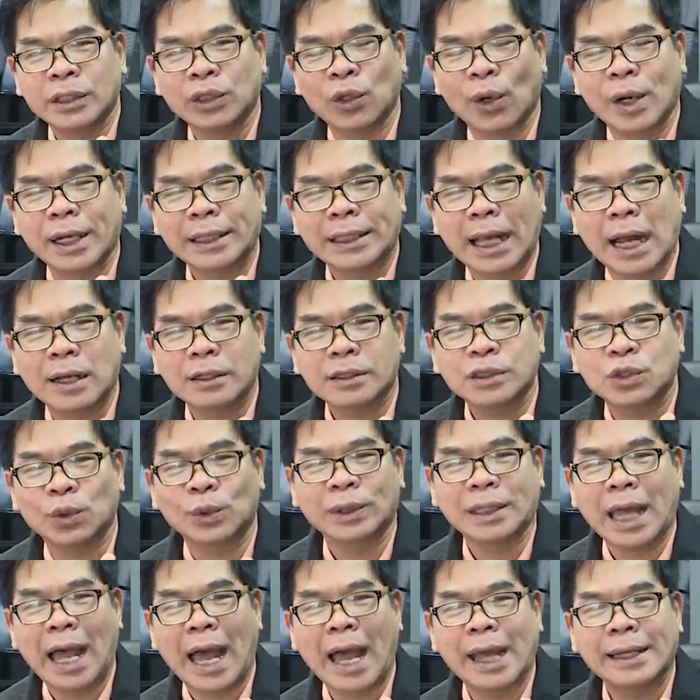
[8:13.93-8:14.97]
จนกระทั่งสุ
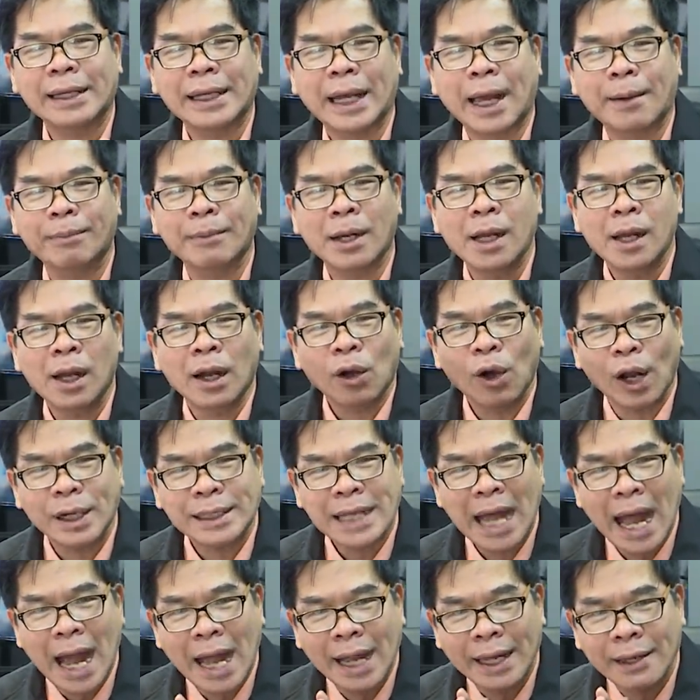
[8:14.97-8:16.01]
ดท้ายนะครับก็
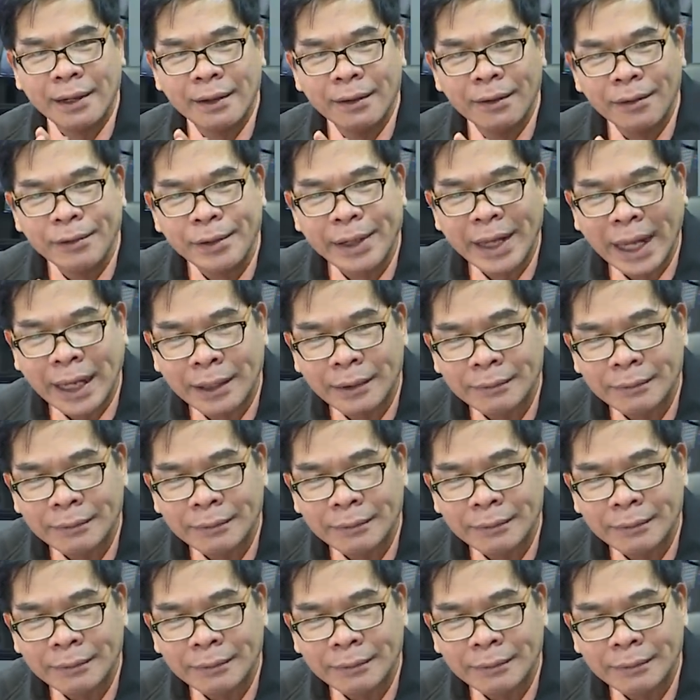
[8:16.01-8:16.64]
ได้เหรียญ